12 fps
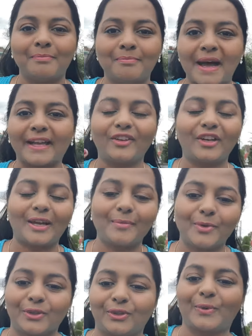பயம்லாம்
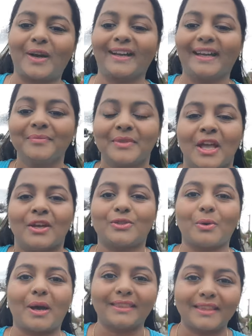முறுத்துவாங்க
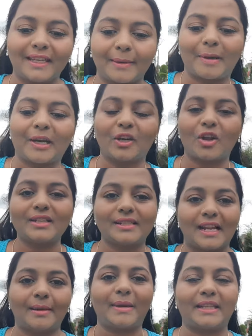ஸோ அந்த
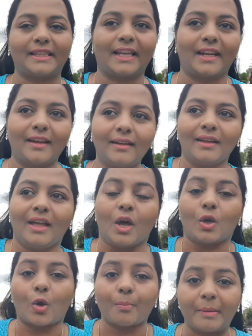பங்களாஸ்லாம் பார்த்தீங்கன்னா
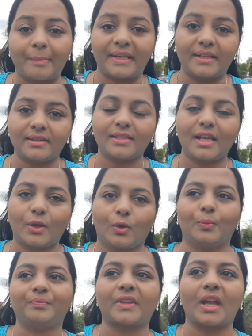ரொம்ப பெருசாக
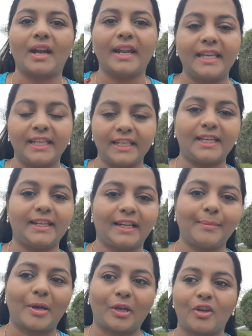இருக்கும் ஆனால் இங்கே இருக்கிற
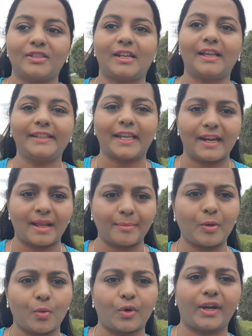பங்களாஸ்லாம்
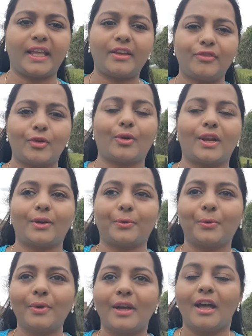எல்லாமே ஒரே ஃப்ளோரில்
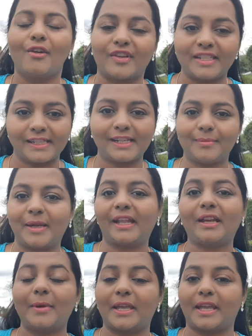இருக்கும் ஃபஸ்ட் டைம்
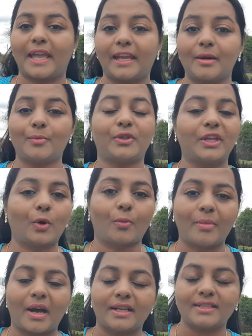எனக்கு போய் கேட்கும் போதே
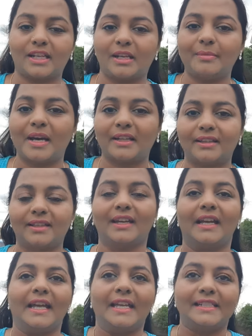ரொம்ப ஆச்சரியமாக இருந்தது
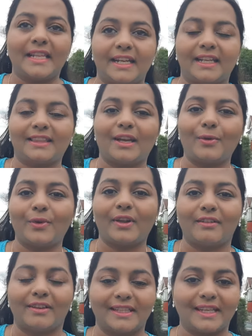சரின்னு தான்
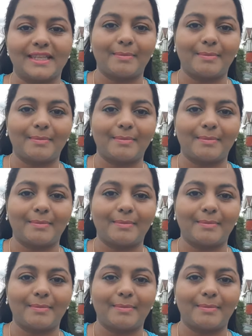உங்களுக்கு வந்து இதை